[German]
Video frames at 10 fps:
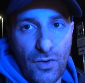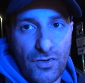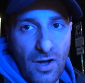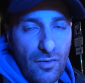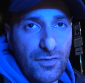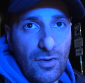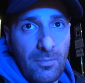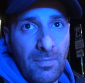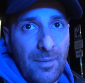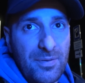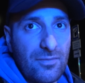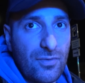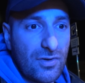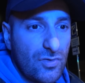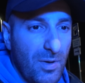für euch aufgenommen, habe hier
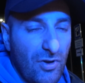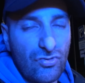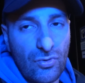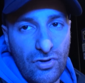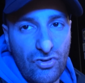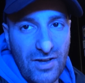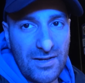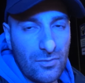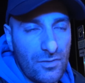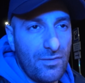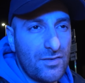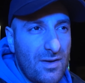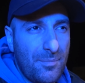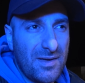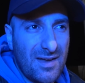wirklich über eine Stunde gestanden und sowas
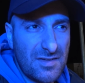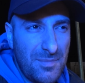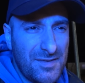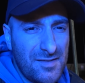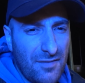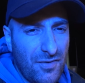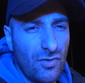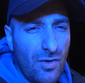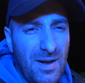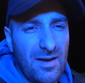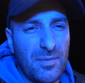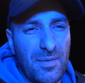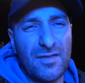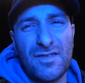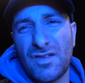und habe mir gedacht, ich mache es jetzt einfach nochmal, damit
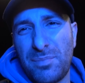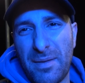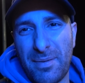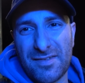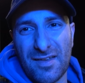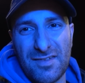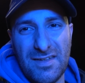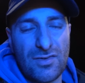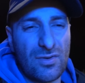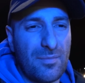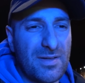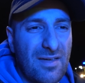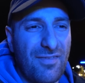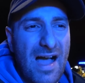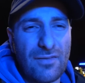man das Display besser sieht und damit
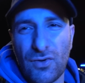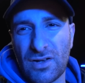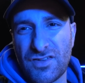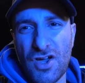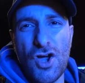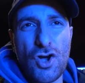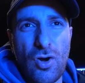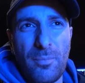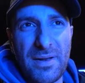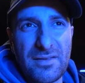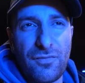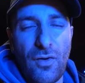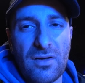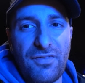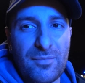der Wagen wirklich komplett eine
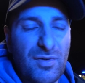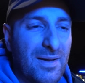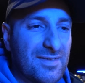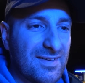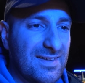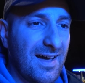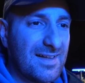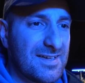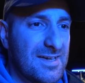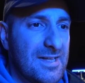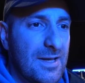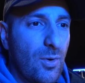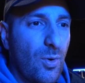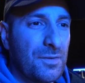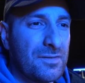vorgewärmte Batterie hat.
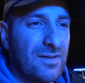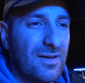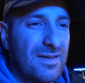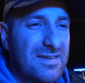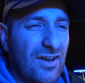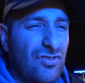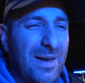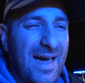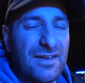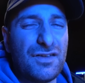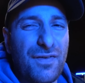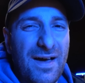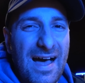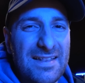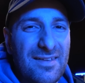Und äh, ich kann schon eines
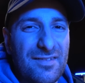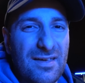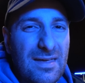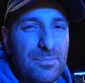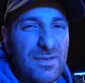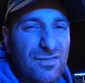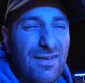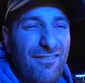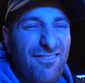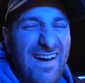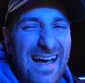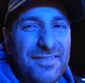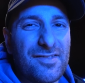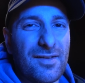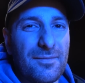verraten, das Ergebnis war
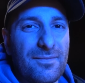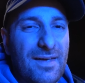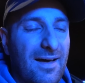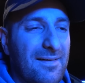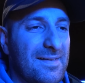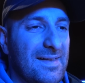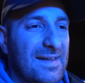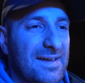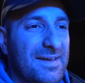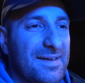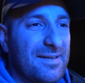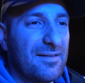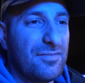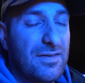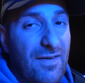Wahnsinn. Ja?
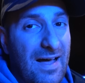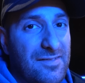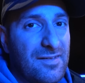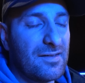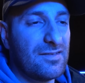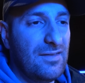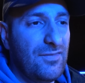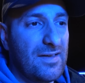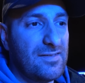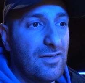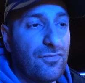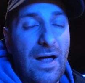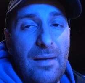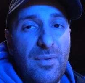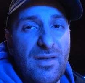Äh, wie Wahnsinn, das sehen wir jetzt hier.
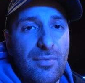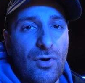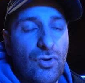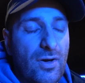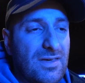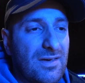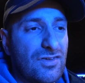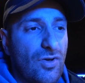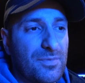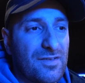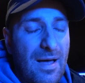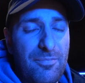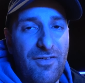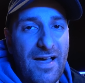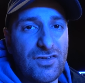Vor allem bin ich aber auch neugierig, ob das
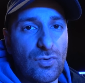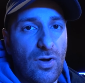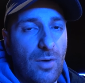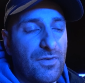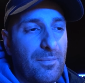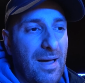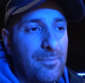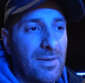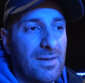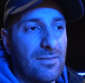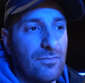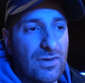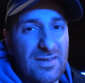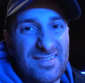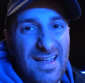abweicht oder ob wir beim
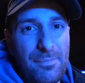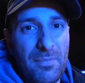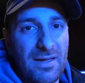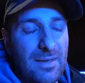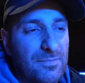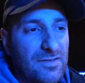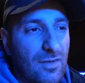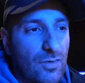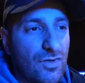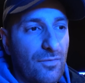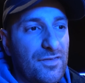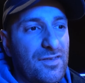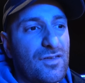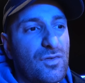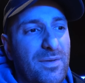wirklich selben Ergebnis rauskommen. Wir
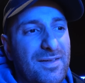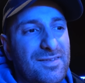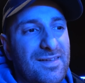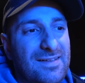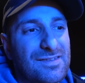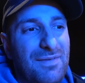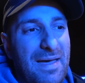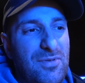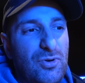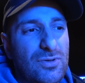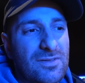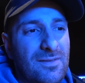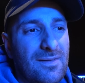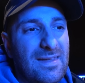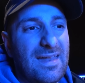sind jetzt übrigens nach zwei
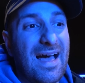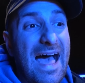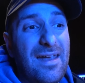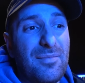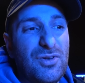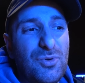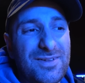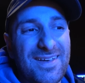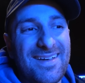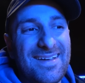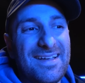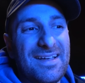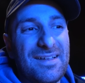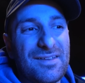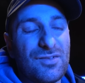Minuten, nee, nach einer Minute
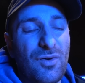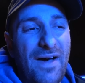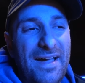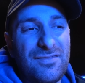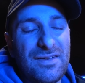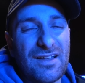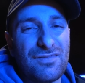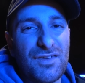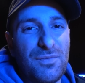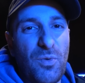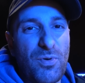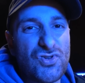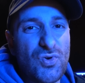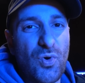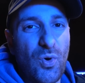so weit wie das, was wir über
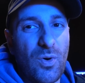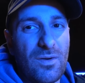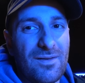Schuko